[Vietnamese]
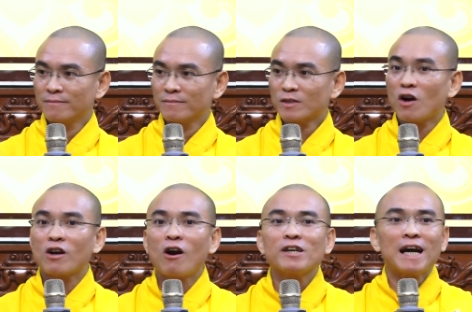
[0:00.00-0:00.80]
Còn
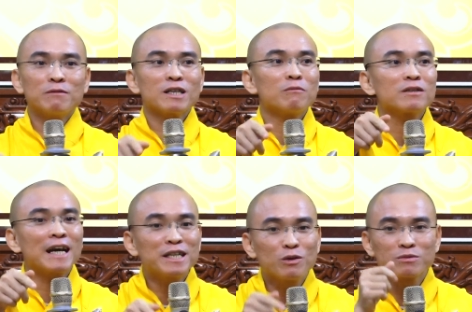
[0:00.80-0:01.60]
cỏ dại ông trồng
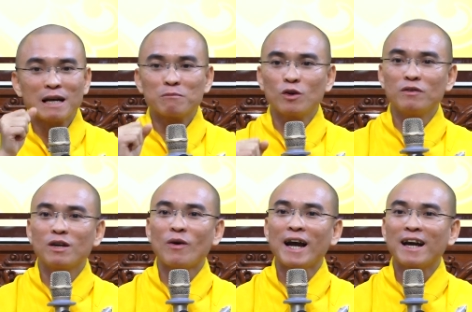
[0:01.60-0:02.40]
ngay trung tâm của vườn
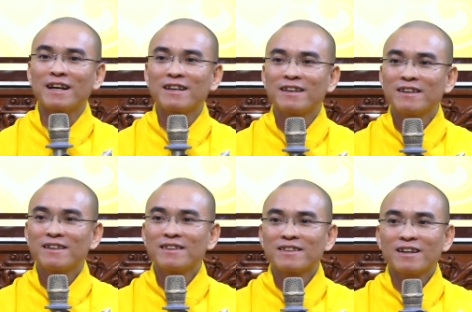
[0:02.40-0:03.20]
hoa.
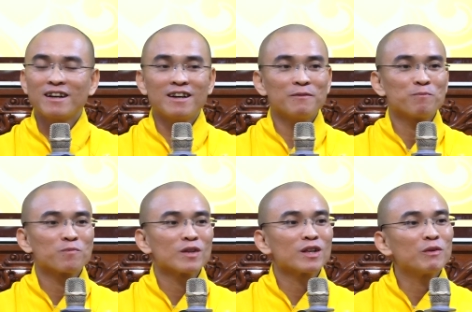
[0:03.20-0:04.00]
Đó.
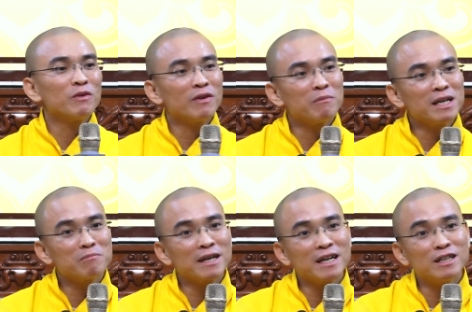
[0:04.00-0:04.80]
Thì quý vị biết
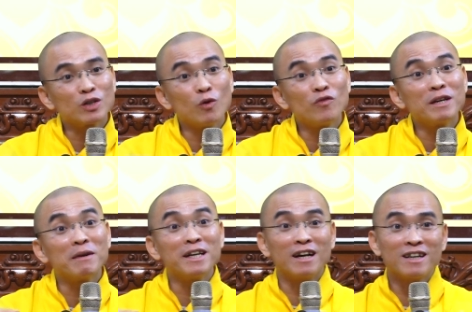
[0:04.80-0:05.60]
mấy cái người cung phi
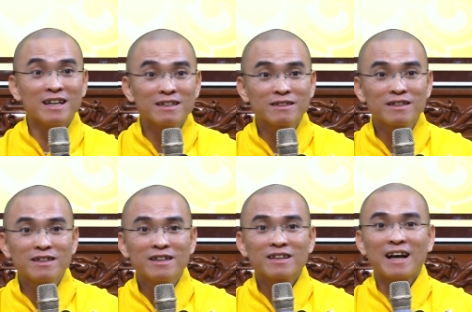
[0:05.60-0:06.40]
mỹ nữ á,
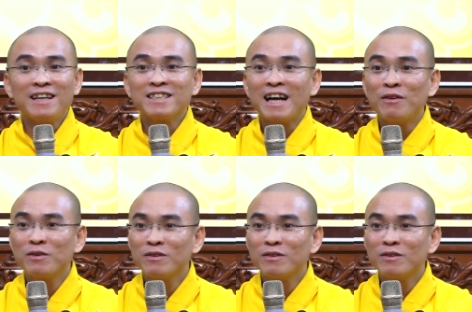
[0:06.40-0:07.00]
thấy sao?